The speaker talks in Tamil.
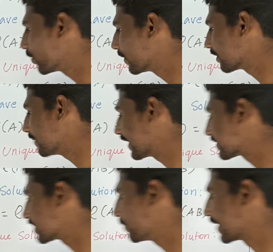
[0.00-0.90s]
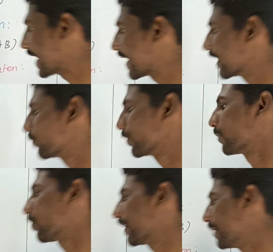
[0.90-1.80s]
ஆகுமெண்டட் மேட்ரிக்ஸ் நம்ம ரேங்க்
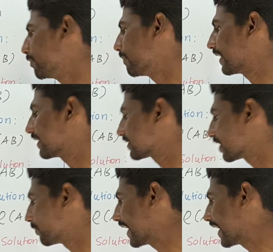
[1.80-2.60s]
கண்டுபிடிக்க போறோம் ஏபி மேட்ரிக்ஸ் நம்ம